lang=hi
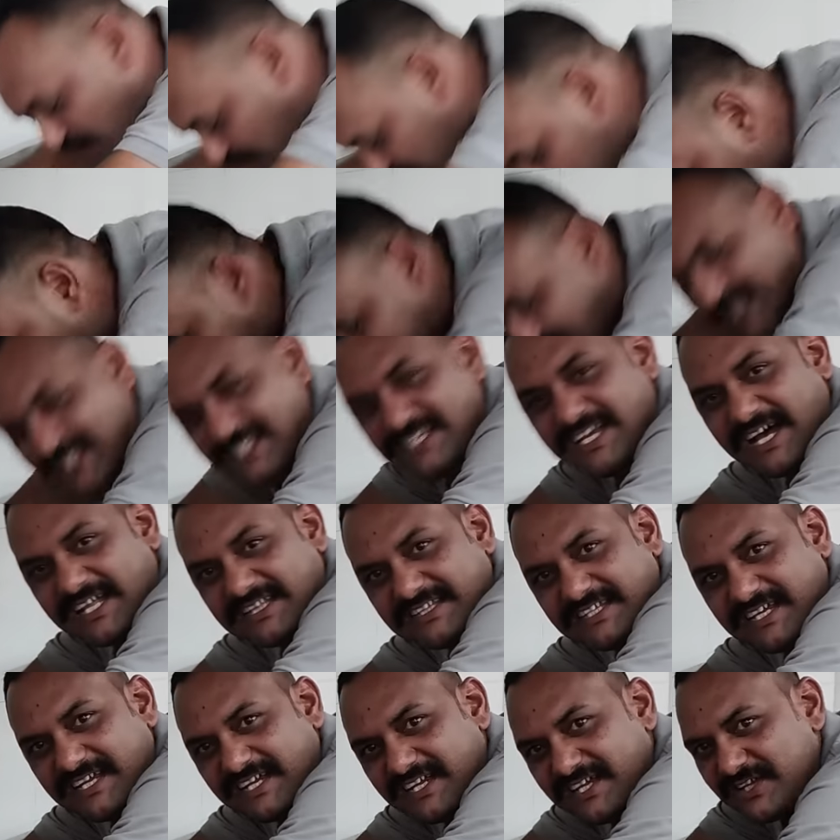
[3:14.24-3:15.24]
और जल जाते
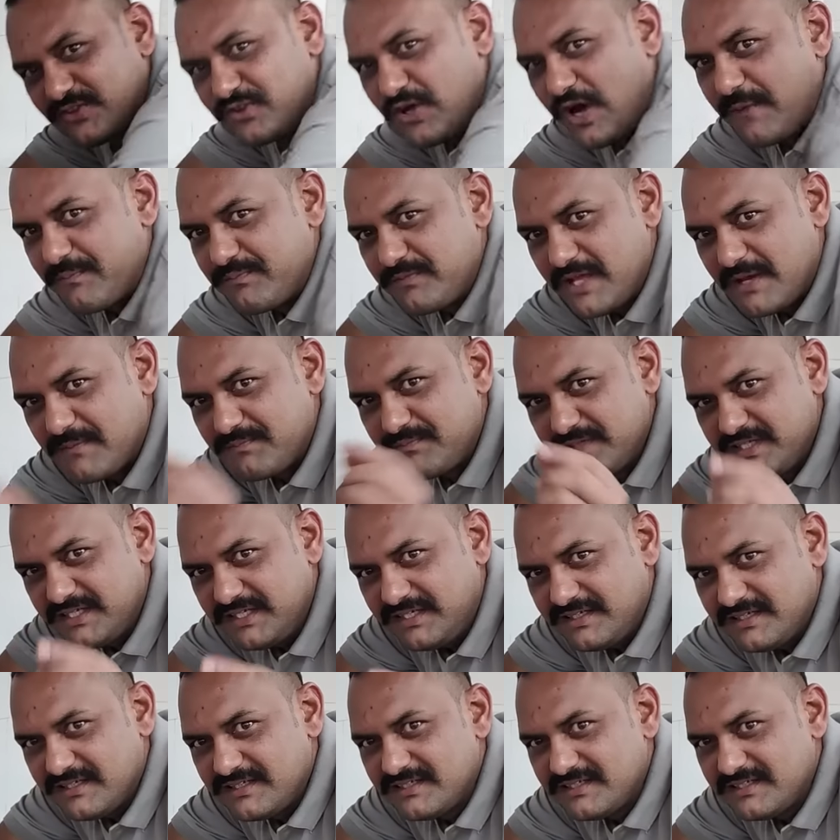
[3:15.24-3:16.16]
हैं तो आपने अपनी